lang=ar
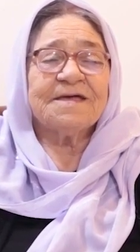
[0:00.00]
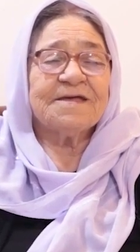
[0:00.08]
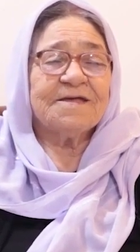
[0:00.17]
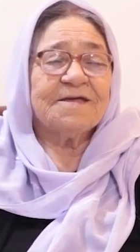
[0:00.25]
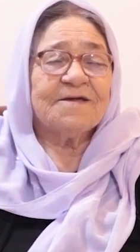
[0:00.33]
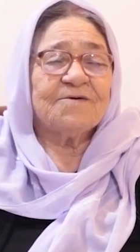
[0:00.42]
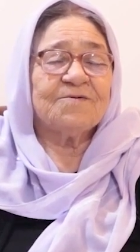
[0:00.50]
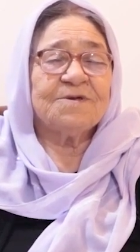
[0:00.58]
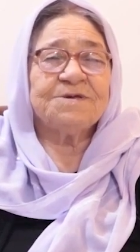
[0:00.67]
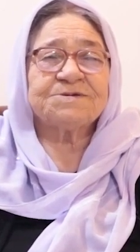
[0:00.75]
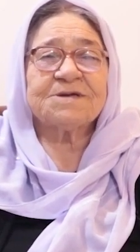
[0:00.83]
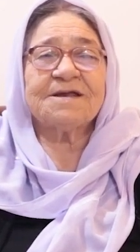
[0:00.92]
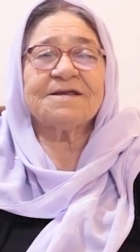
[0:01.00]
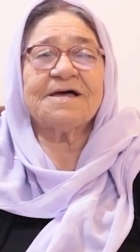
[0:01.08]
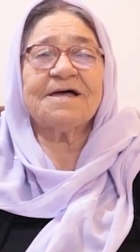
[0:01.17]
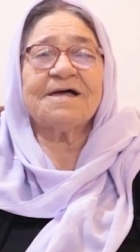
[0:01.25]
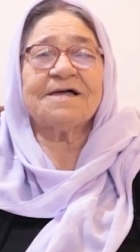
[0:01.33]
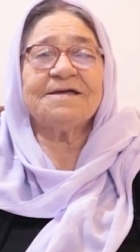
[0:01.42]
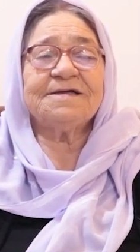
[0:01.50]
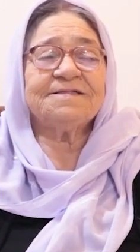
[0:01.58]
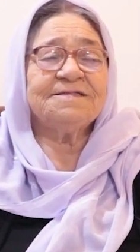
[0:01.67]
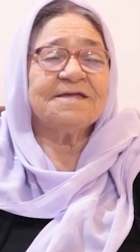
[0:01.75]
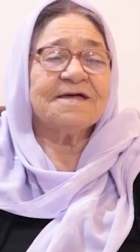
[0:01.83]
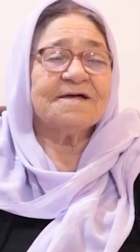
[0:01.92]
إيه وإن شاء الله
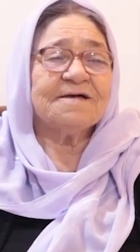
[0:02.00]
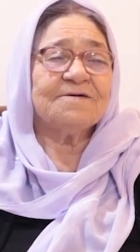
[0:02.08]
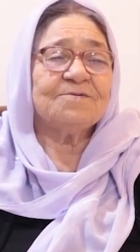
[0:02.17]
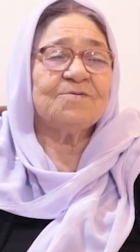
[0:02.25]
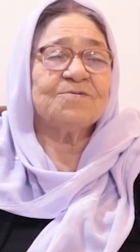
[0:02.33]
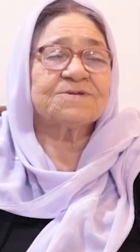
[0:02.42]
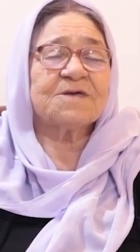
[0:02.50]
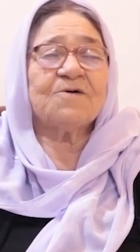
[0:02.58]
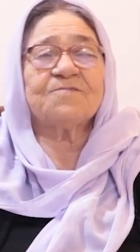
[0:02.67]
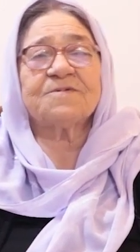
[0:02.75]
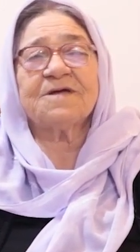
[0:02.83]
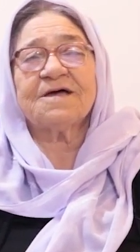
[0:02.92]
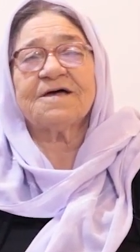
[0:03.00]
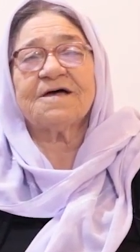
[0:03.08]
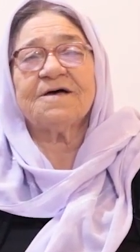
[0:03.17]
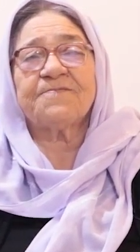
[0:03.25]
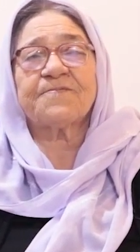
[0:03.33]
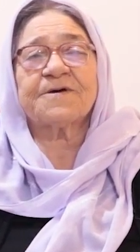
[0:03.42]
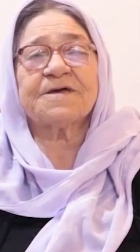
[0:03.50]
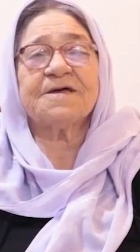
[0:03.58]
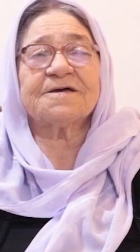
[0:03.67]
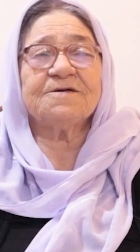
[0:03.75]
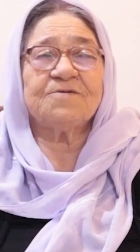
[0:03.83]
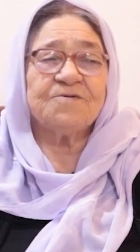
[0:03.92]
عيدنا وصومنا
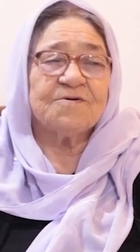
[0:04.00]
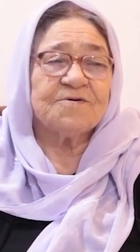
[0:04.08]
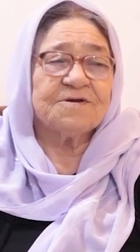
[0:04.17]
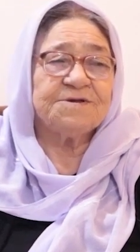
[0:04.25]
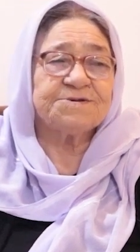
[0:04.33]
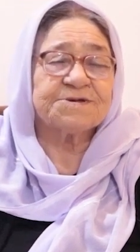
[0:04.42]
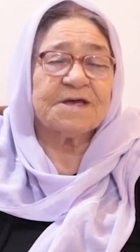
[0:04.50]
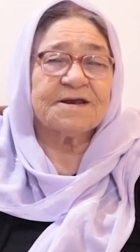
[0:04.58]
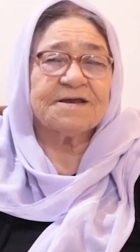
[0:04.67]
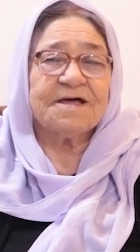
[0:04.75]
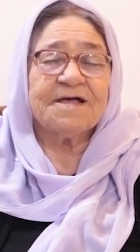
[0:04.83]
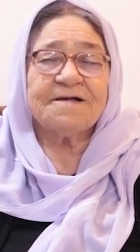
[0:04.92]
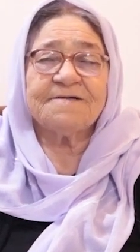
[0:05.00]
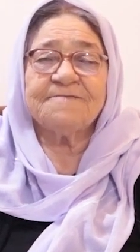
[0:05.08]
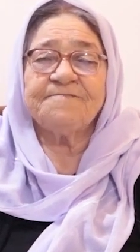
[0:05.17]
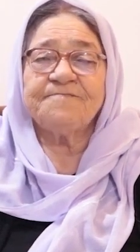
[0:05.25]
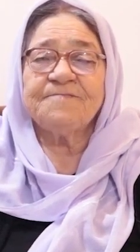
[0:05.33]
بخير يكون إن شاء الله